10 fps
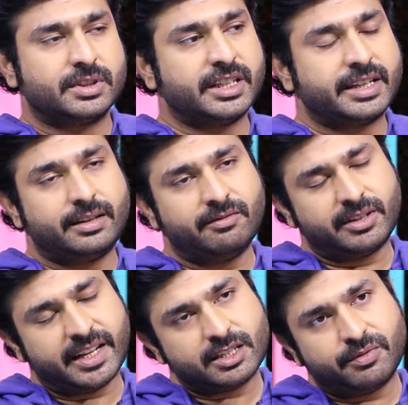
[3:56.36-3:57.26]
షీ
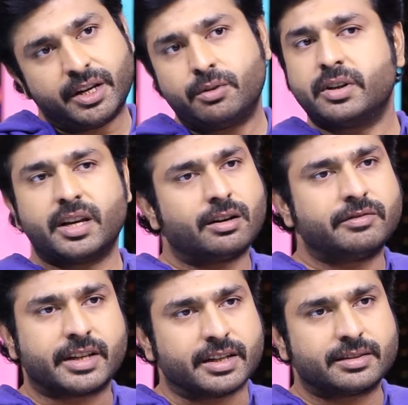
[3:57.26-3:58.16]
టేక్స్ వెరీ గుడ్ కేర్
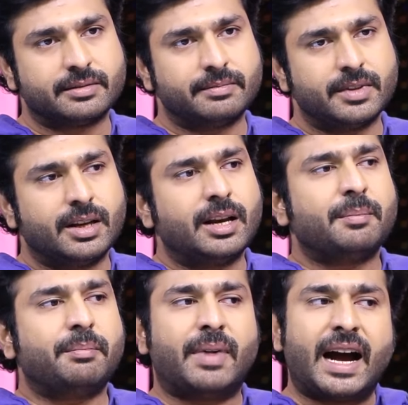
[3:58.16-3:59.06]
ఆఫ్ ద కిడ్స్
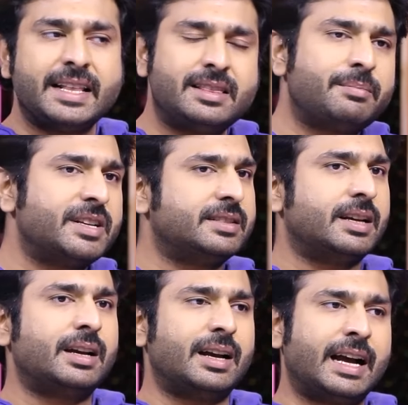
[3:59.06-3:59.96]
మా ఇద్దరి మధ్య
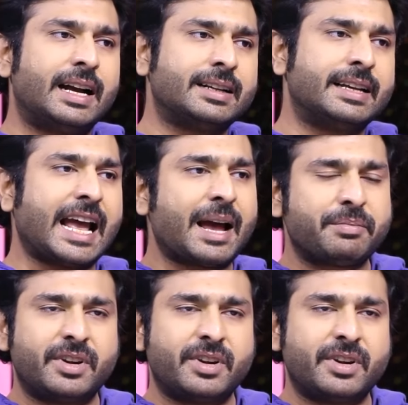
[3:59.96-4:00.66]
ఆ గ్యాప్